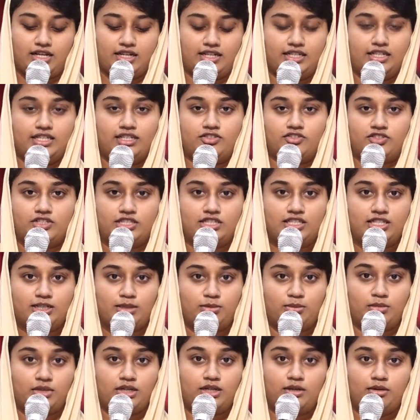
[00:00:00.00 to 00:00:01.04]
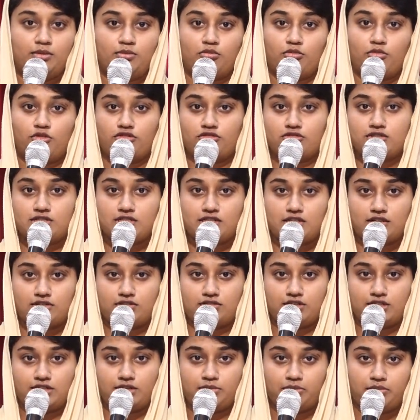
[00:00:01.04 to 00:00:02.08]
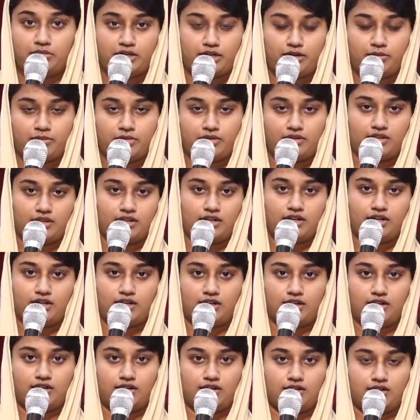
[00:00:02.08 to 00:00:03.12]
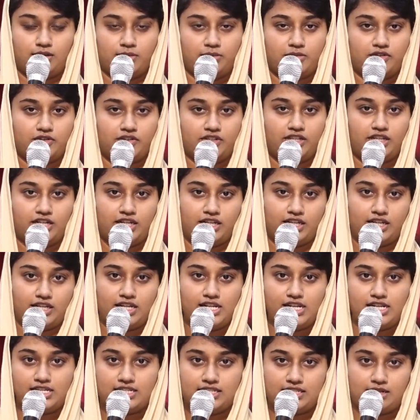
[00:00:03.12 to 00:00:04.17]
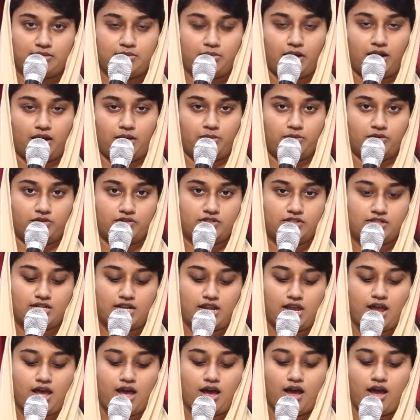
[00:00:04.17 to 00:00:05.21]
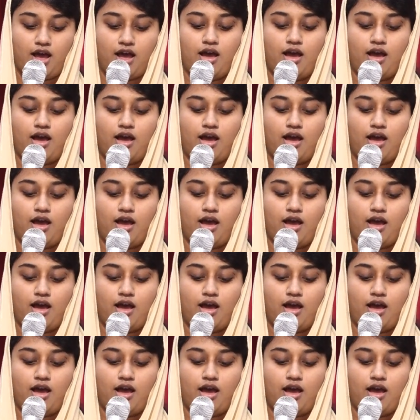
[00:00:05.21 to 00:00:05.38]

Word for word: இன்றைக்கி வந்து நம்ம மோசையோட பிறப்பை தான் நான் நம்ம வந்து இன்றைக்கி லெசன் பார்க்க போகிறோம் சரியா